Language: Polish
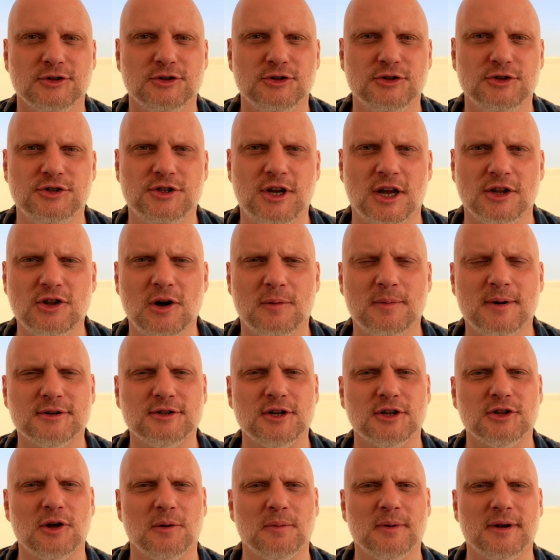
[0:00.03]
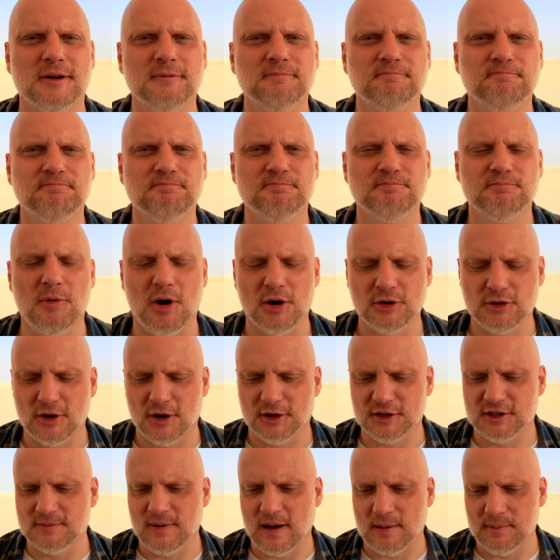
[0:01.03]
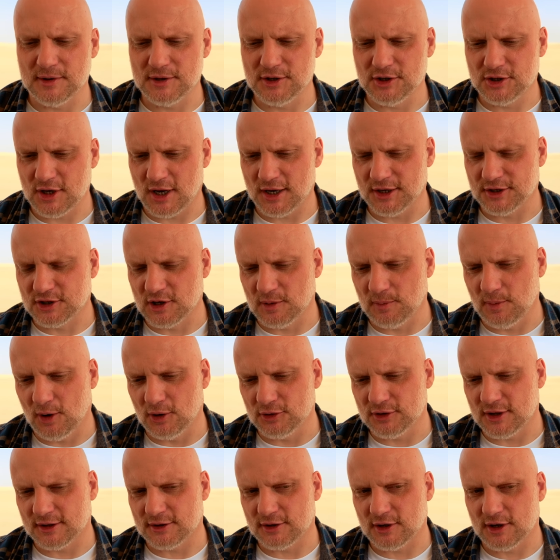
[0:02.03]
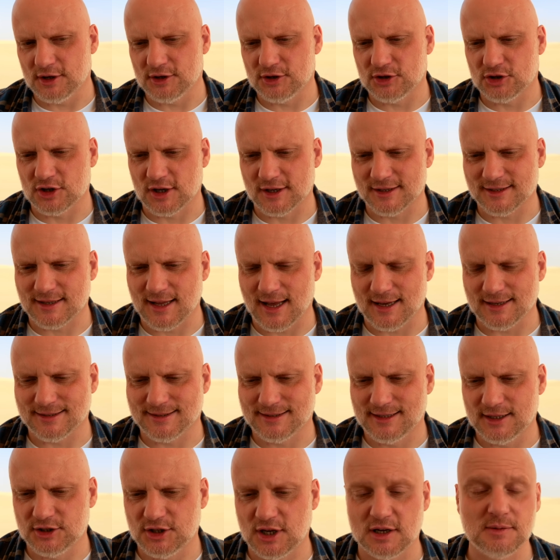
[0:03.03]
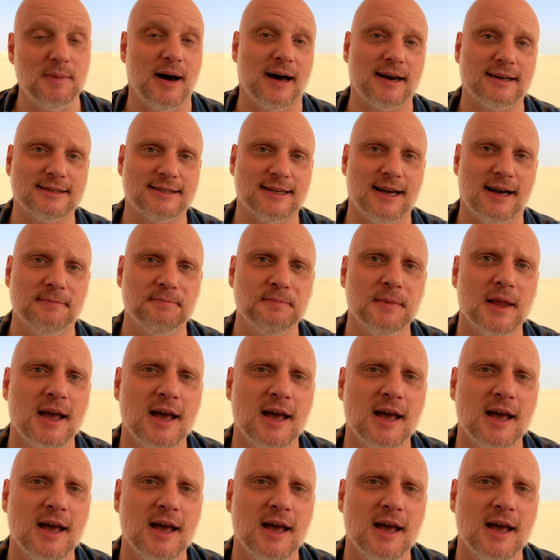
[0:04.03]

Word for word: Dzień dobry, dzień dobry. Moi drodzy, mamy dzisiaj sobotę, to jest 16 dzień marca.